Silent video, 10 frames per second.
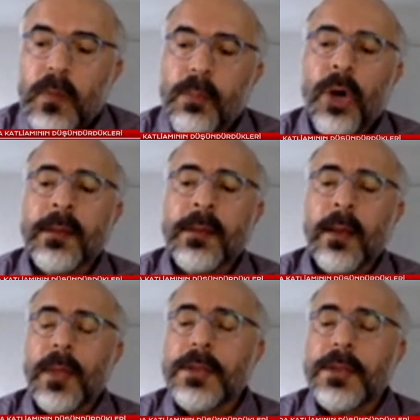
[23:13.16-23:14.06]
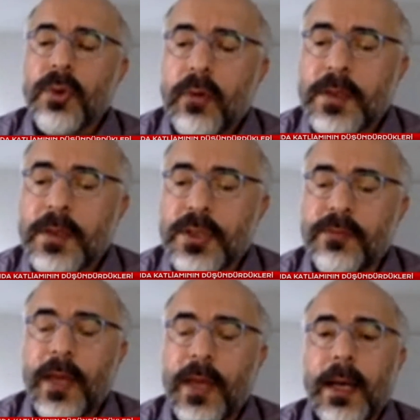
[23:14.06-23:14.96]
bu adamlar Norveç'in
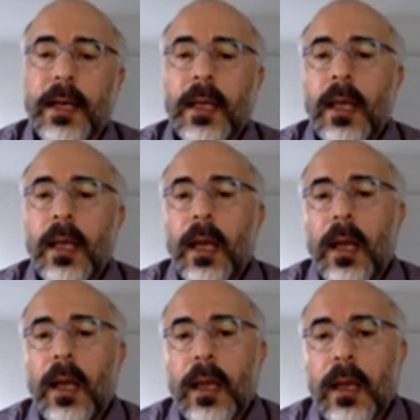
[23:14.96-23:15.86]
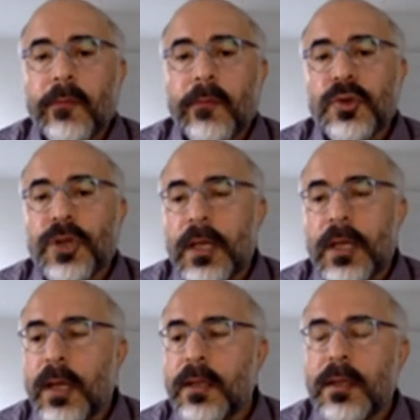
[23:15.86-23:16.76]
veya
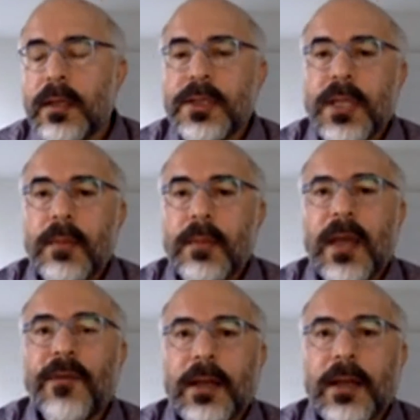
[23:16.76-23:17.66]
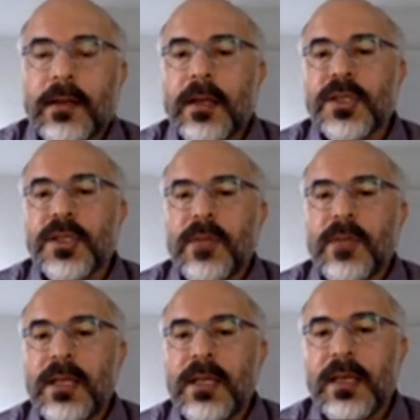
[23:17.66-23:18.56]
Avustralya'nın işte menfaatleri için,
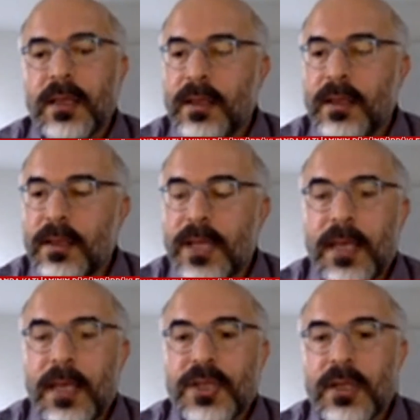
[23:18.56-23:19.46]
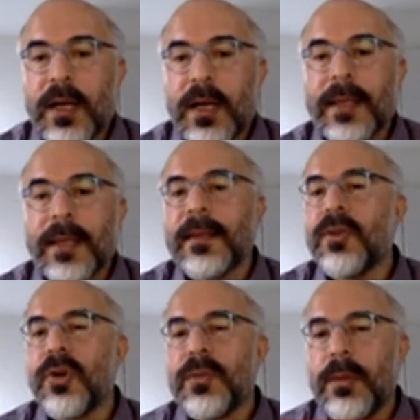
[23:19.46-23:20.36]
milli şeyi için hareket
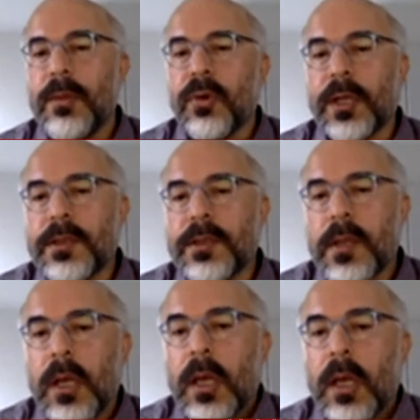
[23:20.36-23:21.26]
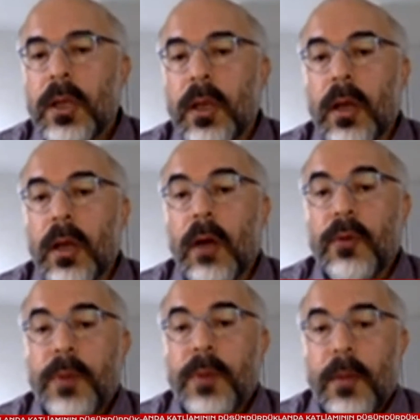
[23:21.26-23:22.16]
ediyorum demiyorlar. Ee,
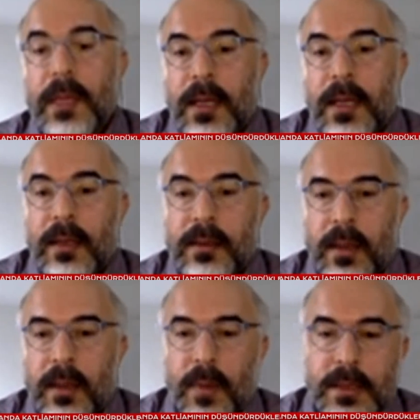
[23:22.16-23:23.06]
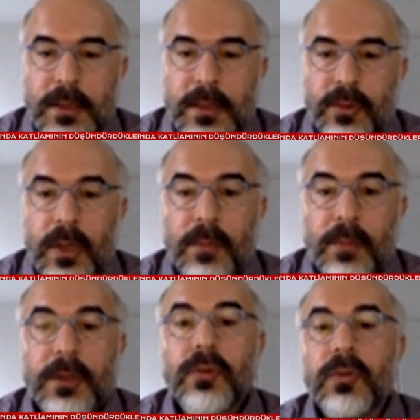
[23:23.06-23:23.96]
Avrupa medeniyetinden bahsediyorlar,
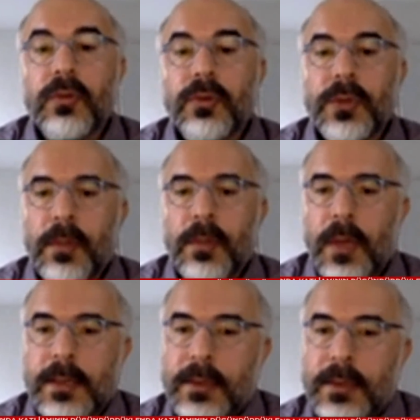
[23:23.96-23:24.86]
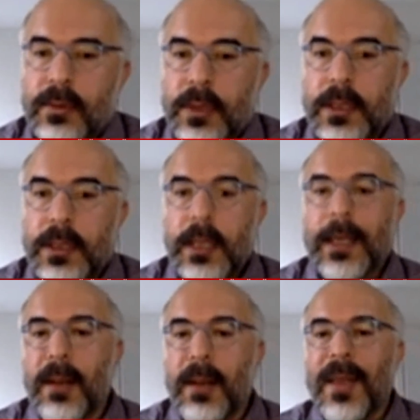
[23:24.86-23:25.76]
Batı kültüründen bahsediyorlar.
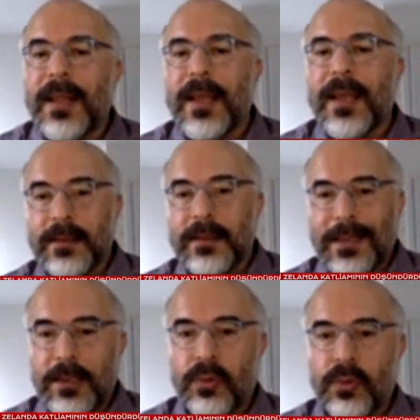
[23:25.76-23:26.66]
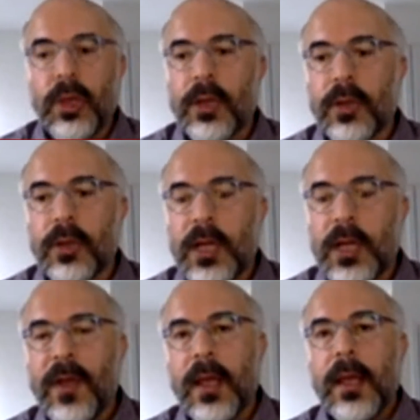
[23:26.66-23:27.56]
Yani medeniyet dili kullanıyorlar
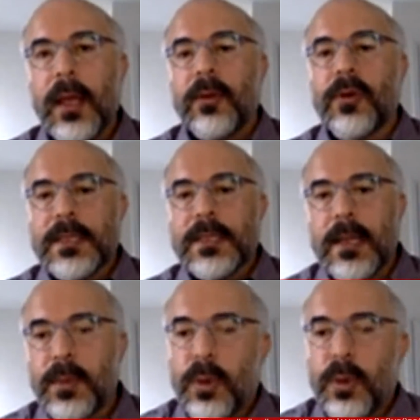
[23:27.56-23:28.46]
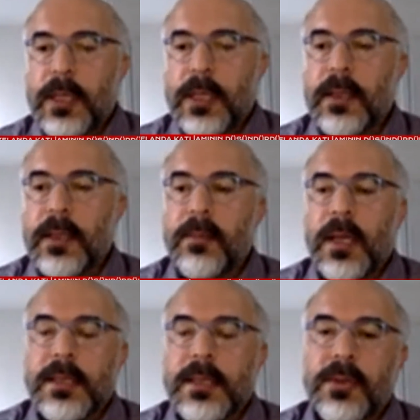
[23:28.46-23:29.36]
ve küresel bir ölçekten
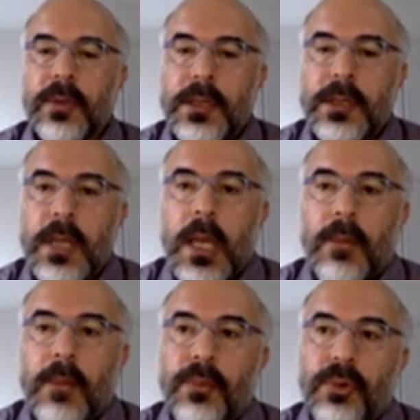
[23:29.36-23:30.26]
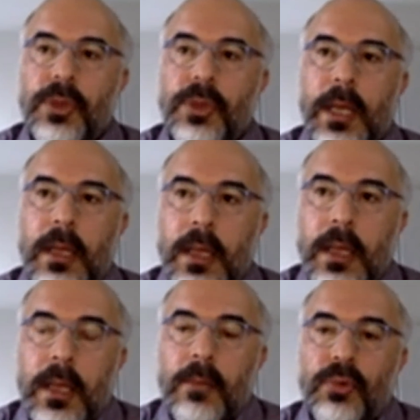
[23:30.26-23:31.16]
bahsediyorlar. Bunu da
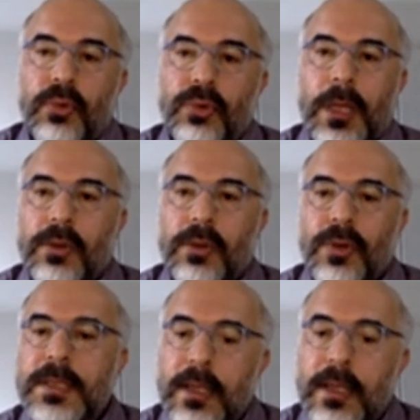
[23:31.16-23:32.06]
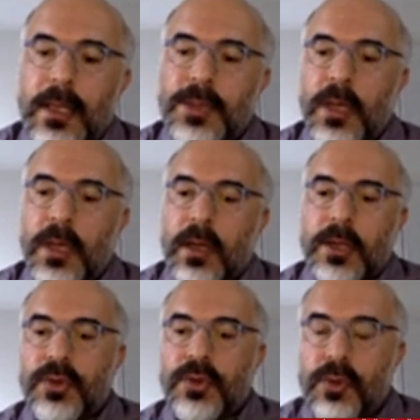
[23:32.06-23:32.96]
bunu da küreselleşmeye
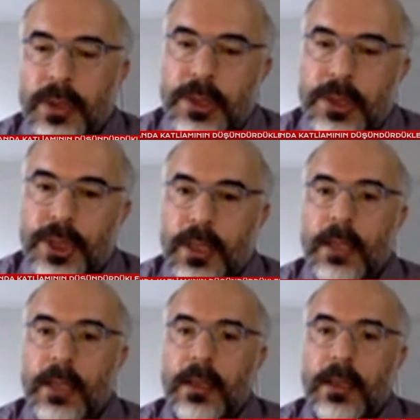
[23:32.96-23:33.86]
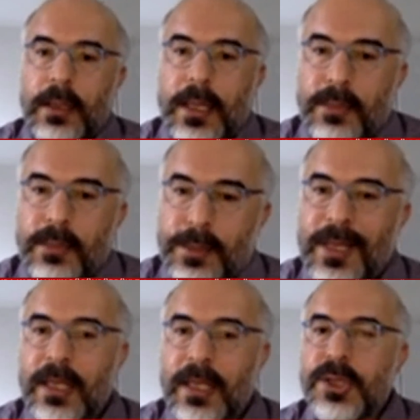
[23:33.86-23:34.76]
karşı ortaya çıkan yeni bir
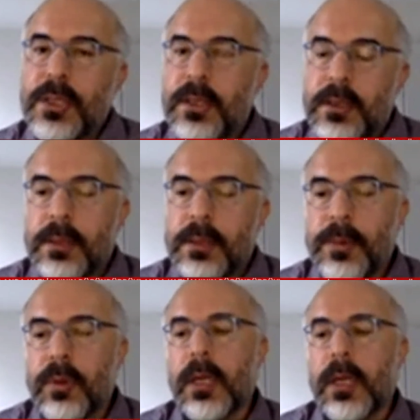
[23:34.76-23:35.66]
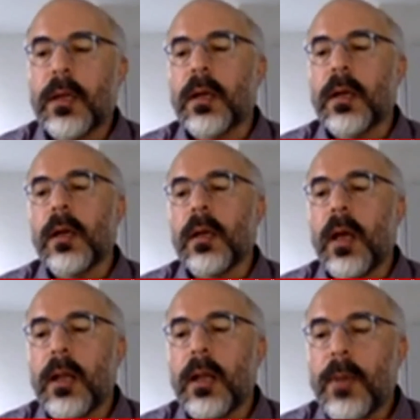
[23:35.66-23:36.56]
milliyetçilik tipi olarak e,
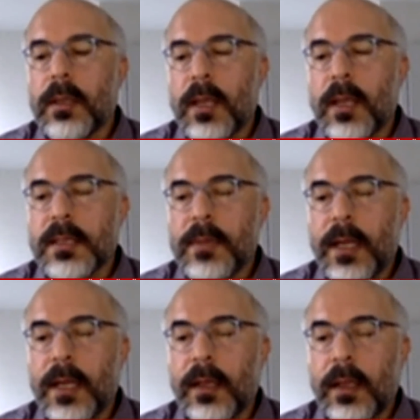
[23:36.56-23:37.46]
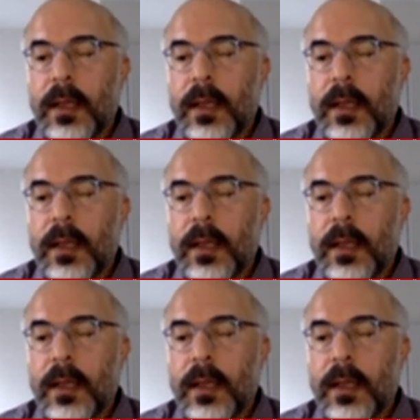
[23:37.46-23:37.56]
anlamak lazım. Yani